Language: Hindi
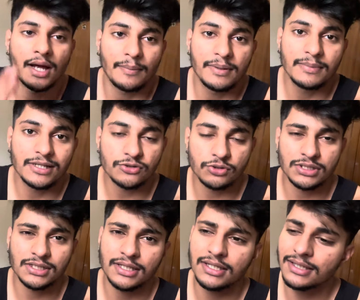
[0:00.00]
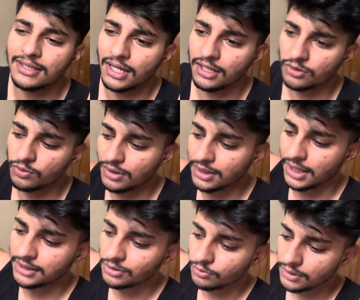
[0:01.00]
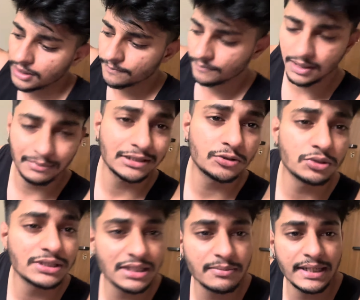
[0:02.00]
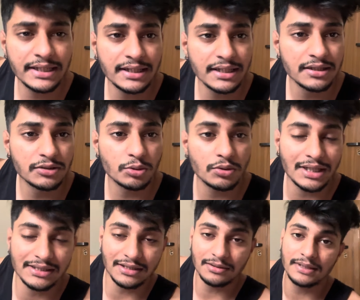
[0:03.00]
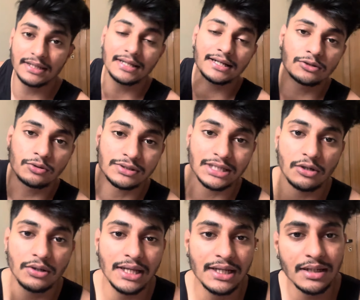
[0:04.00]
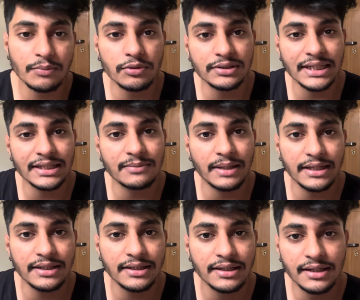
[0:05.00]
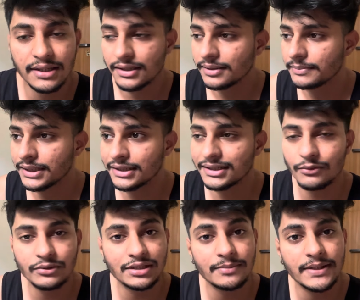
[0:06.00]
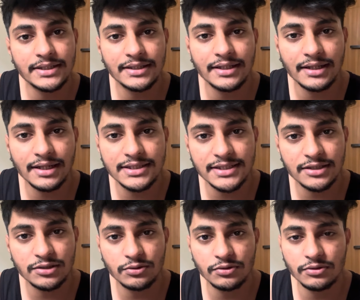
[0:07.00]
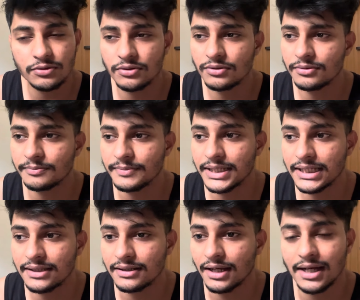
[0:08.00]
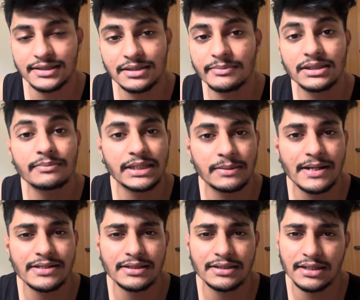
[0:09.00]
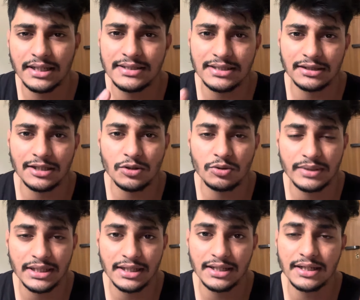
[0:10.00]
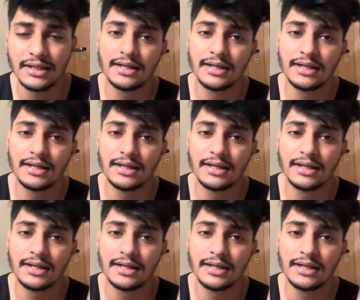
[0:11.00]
अभी मैंने सोचा था कि क्या करूँगा कहाँ जाऊँगा मतलब सोचा था बैठ के तो अचानक मेरे एक दोस्त का कॉल आया बोल रहा है कि भाई मेरा क्या बोलते हैं बर्थडे है आज तो मेरे आ जा मतलब मेरे पास आ जा कहीं चलते हैं घूमने के लिए